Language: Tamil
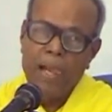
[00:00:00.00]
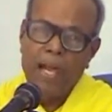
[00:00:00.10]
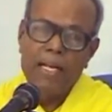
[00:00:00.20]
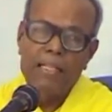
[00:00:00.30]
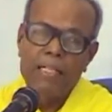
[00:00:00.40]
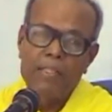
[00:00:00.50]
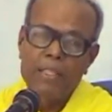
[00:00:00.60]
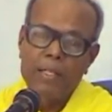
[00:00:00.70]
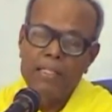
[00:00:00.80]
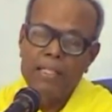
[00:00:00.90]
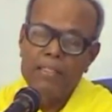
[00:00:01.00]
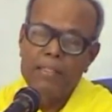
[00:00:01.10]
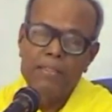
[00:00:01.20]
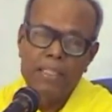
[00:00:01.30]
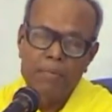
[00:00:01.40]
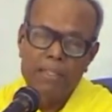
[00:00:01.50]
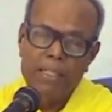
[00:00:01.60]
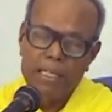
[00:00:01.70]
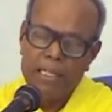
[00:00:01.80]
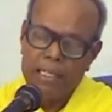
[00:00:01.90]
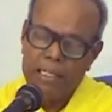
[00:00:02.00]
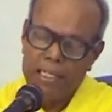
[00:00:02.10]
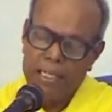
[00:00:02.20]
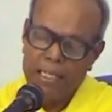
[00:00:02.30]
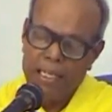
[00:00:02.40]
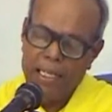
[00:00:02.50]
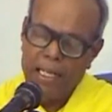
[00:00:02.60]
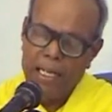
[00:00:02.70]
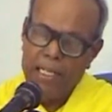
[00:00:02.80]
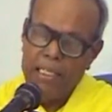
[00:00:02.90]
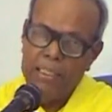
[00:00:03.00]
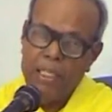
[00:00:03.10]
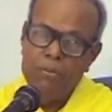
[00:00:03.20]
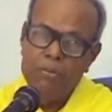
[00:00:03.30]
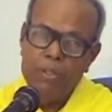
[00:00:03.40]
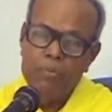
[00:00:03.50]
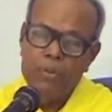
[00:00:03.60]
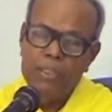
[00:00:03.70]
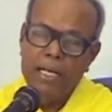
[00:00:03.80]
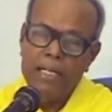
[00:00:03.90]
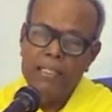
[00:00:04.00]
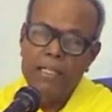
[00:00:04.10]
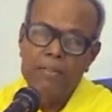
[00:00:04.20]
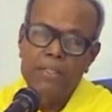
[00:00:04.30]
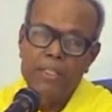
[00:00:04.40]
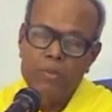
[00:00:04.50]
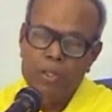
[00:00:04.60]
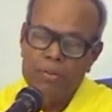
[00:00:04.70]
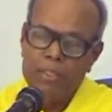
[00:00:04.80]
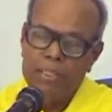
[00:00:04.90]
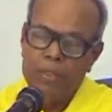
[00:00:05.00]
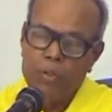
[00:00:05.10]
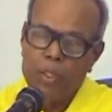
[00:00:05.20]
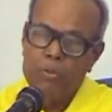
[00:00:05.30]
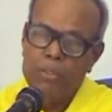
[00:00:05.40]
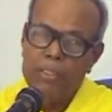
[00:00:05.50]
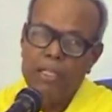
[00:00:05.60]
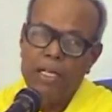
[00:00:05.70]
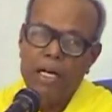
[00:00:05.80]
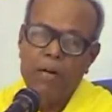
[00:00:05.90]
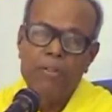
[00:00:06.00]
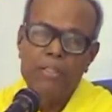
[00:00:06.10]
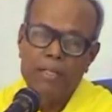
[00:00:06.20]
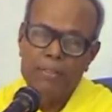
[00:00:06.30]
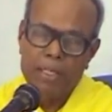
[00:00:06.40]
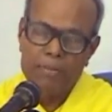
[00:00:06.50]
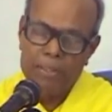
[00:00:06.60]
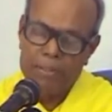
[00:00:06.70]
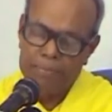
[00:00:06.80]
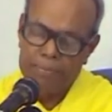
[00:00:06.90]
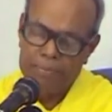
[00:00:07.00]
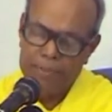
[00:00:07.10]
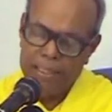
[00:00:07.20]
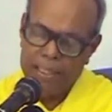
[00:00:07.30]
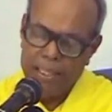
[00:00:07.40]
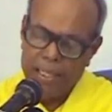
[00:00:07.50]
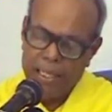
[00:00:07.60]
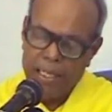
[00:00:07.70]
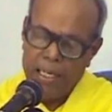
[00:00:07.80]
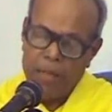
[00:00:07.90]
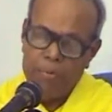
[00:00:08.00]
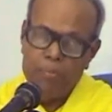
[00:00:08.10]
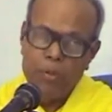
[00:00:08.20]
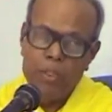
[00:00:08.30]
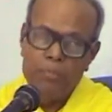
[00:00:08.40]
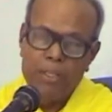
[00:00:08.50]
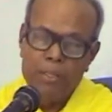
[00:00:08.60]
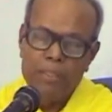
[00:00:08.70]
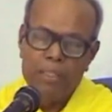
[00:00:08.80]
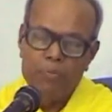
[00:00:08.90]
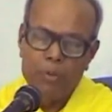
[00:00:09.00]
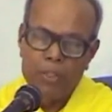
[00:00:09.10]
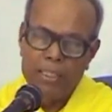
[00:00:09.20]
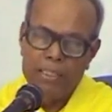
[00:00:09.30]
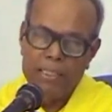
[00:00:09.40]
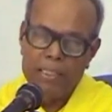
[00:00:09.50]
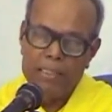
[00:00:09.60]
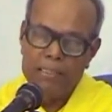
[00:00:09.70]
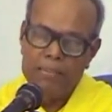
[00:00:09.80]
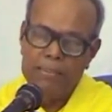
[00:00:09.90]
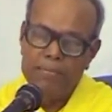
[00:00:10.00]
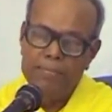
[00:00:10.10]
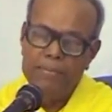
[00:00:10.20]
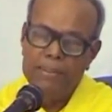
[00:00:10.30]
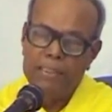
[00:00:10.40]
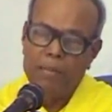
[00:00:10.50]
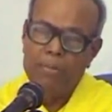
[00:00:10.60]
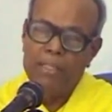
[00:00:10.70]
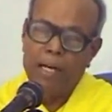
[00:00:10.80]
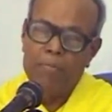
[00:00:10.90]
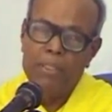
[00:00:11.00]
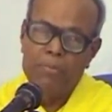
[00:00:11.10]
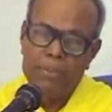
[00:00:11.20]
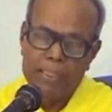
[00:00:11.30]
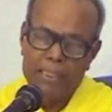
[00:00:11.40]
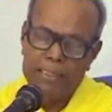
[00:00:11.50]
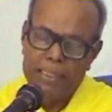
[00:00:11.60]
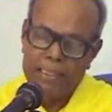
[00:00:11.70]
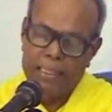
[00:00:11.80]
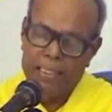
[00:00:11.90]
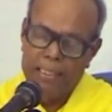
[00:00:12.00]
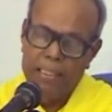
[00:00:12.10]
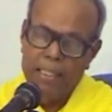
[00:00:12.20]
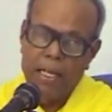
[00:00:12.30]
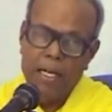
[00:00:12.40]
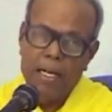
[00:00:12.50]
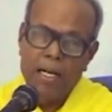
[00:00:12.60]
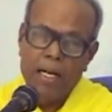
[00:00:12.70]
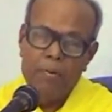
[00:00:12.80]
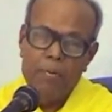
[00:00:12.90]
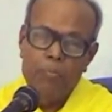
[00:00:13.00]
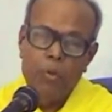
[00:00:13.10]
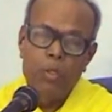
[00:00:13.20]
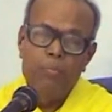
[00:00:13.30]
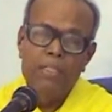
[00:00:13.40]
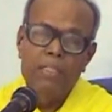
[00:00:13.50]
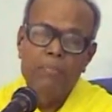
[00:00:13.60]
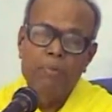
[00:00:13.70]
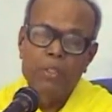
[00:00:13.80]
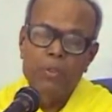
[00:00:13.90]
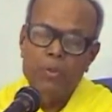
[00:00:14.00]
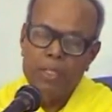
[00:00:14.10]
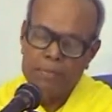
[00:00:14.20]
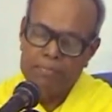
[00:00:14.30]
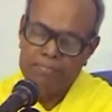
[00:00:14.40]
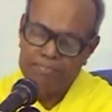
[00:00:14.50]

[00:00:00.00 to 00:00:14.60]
அன்னதானம் செய்ய அன்னதானம் செய்ய மாட்டார்கள் செல்வம் வரும்போதே அன்னதானம் செய்து கொள்ள வேணுங்கிற உணர்வு அவங்க தான் தர வேண்டும் அப்போ போதம் தரும் எங்கள் நந்தி அப்போ நாமஜபம் செய்ய செய்ய பொருள் மீது இருக்க பற்று குறையும்